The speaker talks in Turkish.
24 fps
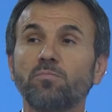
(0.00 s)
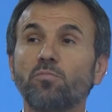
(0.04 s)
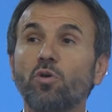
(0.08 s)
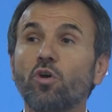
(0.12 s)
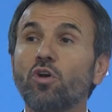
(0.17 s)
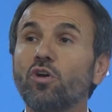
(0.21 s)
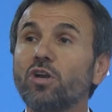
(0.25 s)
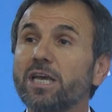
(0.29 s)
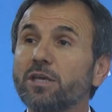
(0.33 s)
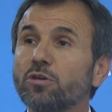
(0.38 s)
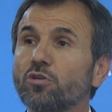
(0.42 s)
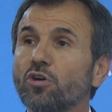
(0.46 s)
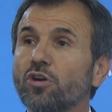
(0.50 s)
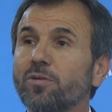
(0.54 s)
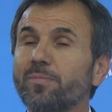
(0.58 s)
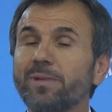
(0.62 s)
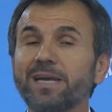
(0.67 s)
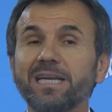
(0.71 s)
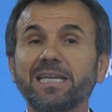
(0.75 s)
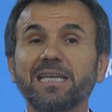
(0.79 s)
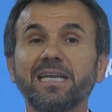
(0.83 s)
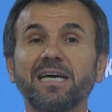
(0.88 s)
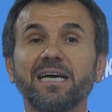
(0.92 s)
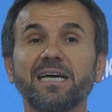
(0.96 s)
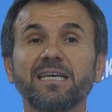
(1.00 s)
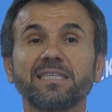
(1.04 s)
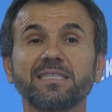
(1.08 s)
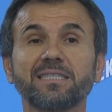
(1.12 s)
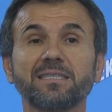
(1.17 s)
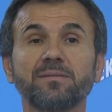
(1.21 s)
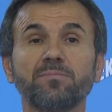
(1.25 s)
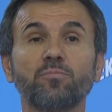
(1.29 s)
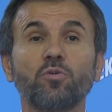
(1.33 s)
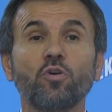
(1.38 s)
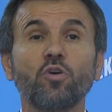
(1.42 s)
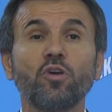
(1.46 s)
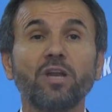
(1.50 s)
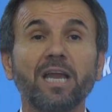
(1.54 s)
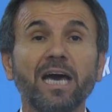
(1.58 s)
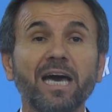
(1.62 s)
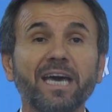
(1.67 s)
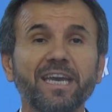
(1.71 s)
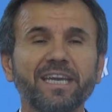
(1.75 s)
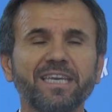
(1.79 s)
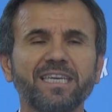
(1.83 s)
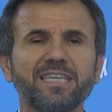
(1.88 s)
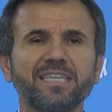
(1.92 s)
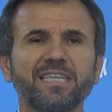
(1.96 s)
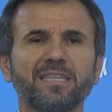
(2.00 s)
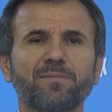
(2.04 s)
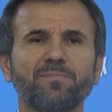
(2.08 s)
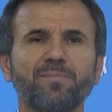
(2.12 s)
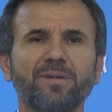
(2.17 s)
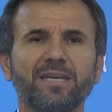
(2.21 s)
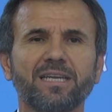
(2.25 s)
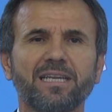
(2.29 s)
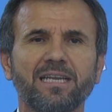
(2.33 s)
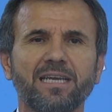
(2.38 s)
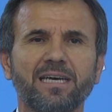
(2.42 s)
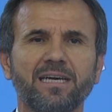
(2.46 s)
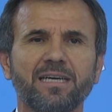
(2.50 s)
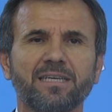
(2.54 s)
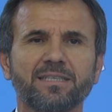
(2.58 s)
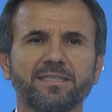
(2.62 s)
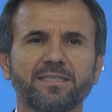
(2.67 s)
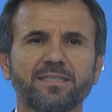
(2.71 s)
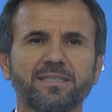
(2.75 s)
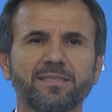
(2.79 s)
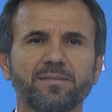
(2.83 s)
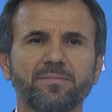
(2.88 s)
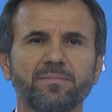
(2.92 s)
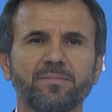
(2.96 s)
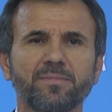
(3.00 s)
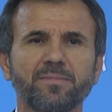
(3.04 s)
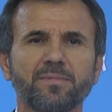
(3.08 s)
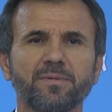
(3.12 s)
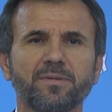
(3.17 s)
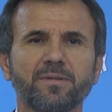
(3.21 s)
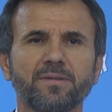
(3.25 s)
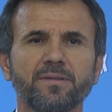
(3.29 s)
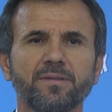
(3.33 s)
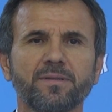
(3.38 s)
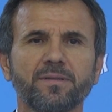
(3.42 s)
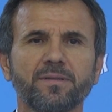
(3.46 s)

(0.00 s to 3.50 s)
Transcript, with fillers: Böyle görmek lazım, böyle hareket etmek lazım.